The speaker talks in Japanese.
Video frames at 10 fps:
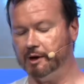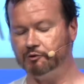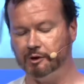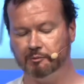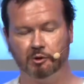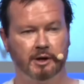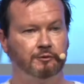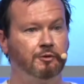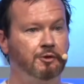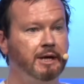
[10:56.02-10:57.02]
そのや
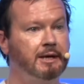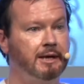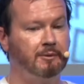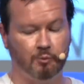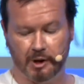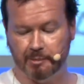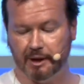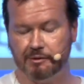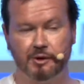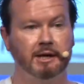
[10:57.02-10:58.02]
りくりをするという
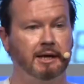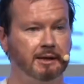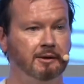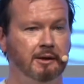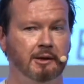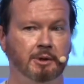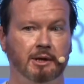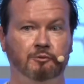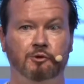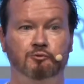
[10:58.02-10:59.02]
ことすなわち